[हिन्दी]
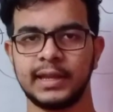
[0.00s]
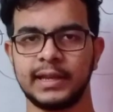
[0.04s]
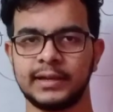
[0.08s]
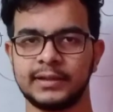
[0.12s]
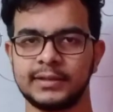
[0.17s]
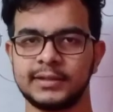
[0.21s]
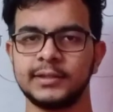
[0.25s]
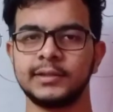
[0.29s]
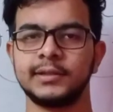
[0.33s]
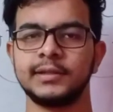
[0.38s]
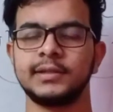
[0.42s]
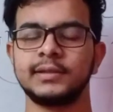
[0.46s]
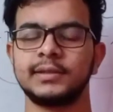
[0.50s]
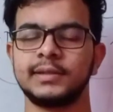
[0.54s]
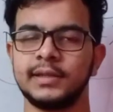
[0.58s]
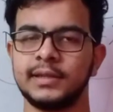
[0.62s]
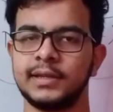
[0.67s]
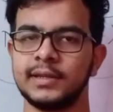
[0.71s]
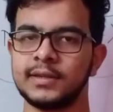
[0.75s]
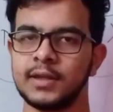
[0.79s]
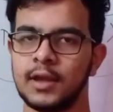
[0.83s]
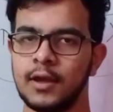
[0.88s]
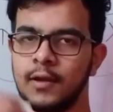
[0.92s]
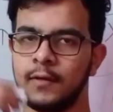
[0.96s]
थी इलेक्ट्रिसिटी की
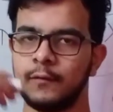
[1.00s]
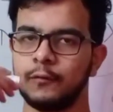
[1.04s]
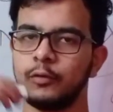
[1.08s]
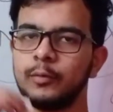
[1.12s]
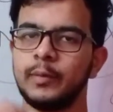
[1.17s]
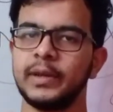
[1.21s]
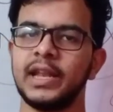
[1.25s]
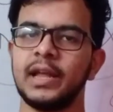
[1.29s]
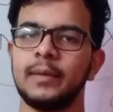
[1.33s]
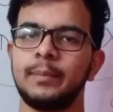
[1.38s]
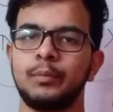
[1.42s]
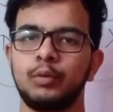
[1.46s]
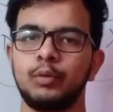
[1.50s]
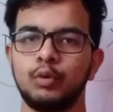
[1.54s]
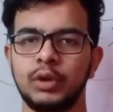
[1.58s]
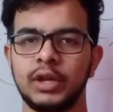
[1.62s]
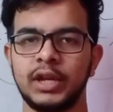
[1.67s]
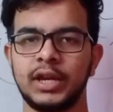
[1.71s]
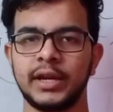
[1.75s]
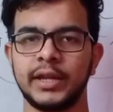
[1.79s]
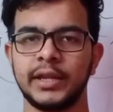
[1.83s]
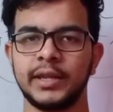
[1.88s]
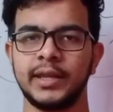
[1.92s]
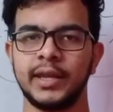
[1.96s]
सीरीज़ वो मैंने आप
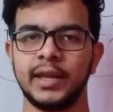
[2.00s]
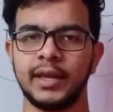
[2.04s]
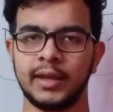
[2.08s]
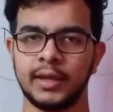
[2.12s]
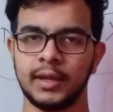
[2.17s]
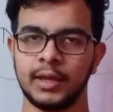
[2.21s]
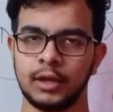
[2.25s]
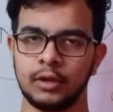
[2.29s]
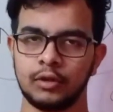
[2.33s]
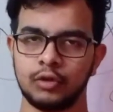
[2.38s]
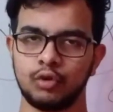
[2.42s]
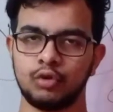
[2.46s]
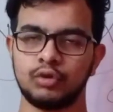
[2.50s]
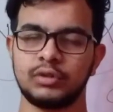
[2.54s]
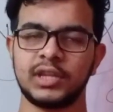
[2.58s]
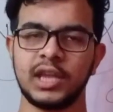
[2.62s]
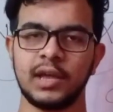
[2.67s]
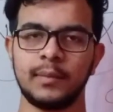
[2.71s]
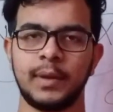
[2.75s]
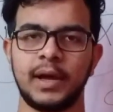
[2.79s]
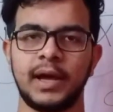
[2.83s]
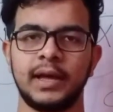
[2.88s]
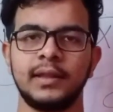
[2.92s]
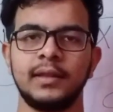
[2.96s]
पूरी कर दी है तो
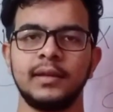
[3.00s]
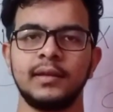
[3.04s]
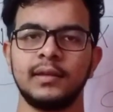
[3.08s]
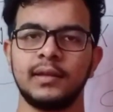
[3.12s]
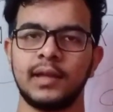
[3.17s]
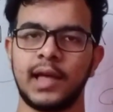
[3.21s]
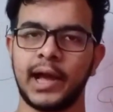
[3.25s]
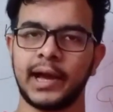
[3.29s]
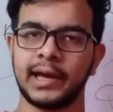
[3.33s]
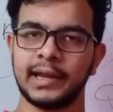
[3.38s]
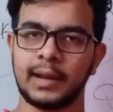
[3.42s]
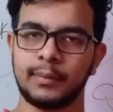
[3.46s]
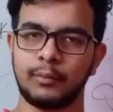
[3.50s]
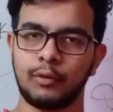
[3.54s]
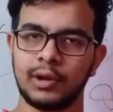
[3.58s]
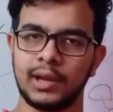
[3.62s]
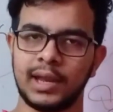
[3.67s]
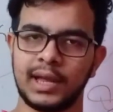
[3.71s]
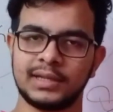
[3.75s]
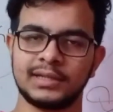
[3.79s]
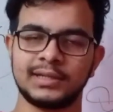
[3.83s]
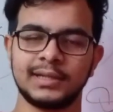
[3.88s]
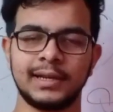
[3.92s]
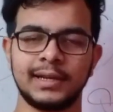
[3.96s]
इसके बाद अगर आपको
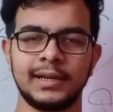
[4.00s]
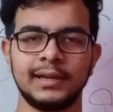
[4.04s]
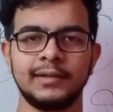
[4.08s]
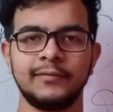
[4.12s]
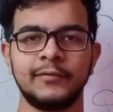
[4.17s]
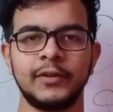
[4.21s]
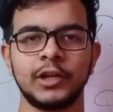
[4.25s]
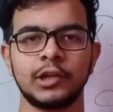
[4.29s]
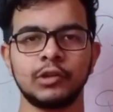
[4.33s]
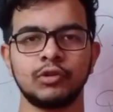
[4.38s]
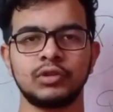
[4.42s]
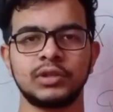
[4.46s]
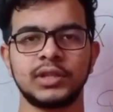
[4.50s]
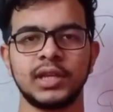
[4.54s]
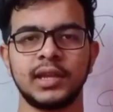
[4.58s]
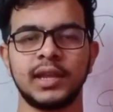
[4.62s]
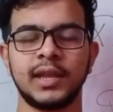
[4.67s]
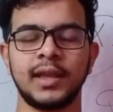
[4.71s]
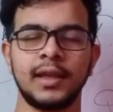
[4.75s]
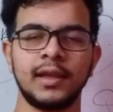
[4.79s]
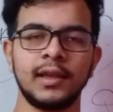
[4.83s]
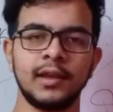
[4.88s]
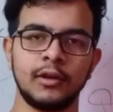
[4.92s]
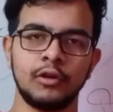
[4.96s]
लेक्चरल वीडियोस
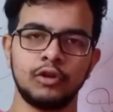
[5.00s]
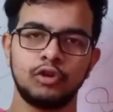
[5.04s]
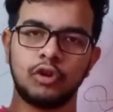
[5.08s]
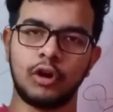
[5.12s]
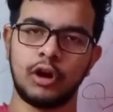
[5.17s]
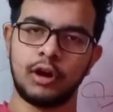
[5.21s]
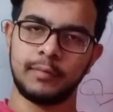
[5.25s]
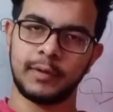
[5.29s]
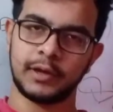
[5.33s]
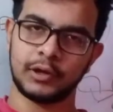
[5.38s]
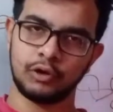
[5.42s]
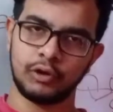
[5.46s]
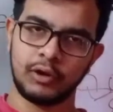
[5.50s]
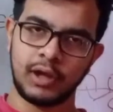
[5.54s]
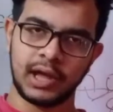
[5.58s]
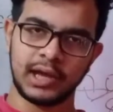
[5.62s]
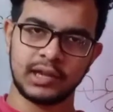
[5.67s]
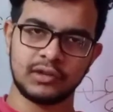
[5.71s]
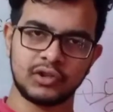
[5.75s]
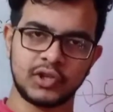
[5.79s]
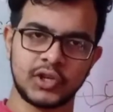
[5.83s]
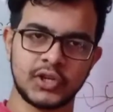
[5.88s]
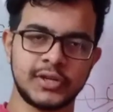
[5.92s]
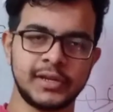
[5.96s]
चाहिए तो आप
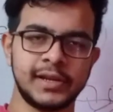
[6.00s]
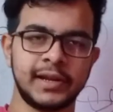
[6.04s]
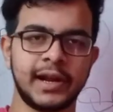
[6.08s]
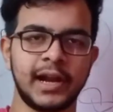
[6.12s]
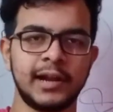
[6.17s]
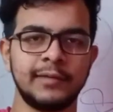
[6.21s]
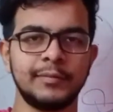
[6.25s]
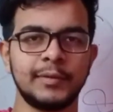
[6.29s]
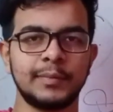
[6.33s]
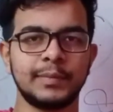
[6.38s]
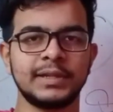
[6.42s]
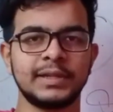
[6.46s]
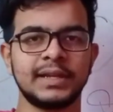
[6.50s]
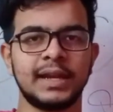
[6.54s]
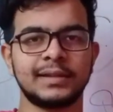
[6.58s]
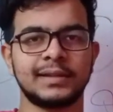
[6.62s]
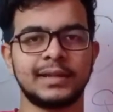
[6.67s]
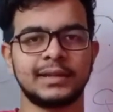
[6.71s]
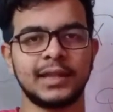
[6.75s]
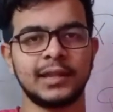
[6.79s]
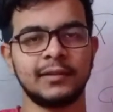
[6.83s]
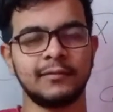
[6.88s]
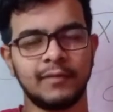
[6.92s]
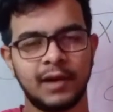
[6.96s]
अनुराग एजुकेशन अकेडमी पर जा
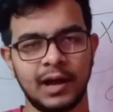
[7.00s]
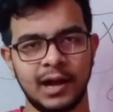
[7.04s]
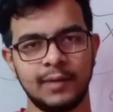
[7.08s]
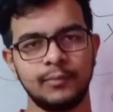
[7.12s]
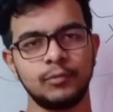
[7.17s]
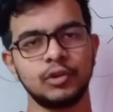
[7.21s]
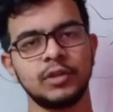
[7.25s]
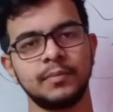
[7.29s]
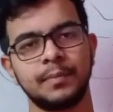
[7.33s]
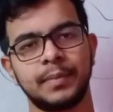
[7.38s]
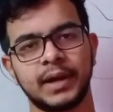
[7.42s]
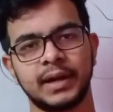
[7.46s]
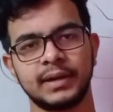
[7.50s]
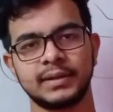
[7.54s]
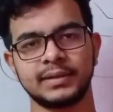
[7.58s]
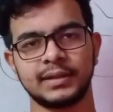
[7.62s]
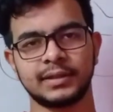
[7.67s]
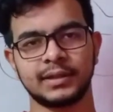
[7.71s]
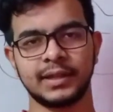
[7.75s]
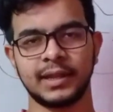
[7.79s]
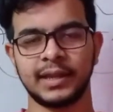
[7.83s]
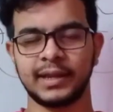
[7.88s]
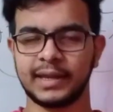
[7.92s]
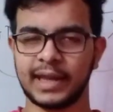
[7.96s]
सकते हैं वहाँ मुझे पकड़
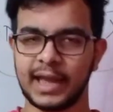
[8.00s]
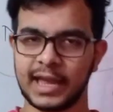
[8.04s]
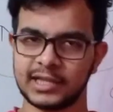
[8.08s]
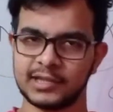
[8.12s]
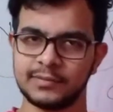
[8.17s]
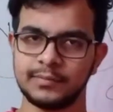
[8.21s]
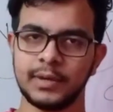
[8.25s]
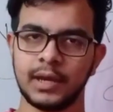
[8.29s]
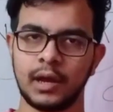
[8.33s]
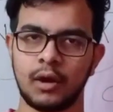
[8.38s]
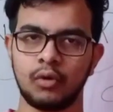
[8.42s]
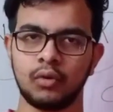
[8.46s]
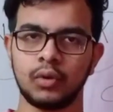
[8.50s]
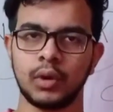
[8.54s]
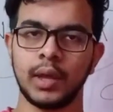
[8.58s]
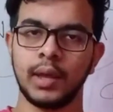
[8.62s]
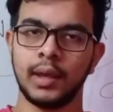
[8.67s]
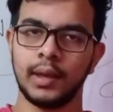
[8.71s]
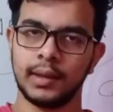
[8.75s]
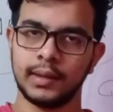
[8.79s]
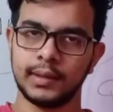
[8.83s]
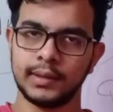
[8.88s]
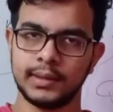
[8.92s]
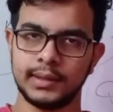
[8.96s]
सकते हैं कैच मी आउट
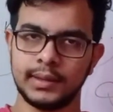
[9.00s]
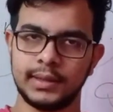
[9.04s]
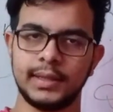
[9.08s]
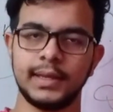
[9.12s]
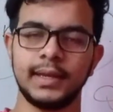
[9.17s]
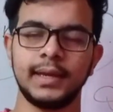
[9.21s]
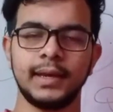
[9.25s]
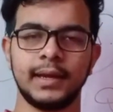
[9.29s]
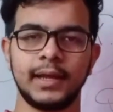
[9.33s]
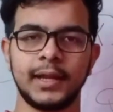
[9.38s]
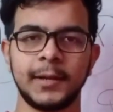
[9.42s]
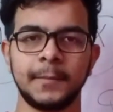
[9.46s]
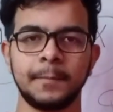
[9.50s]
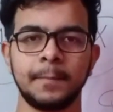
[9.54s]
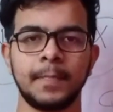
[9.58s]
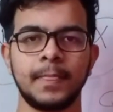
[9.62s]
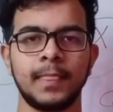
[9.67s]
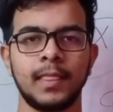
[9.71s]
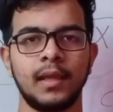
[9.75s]
देयर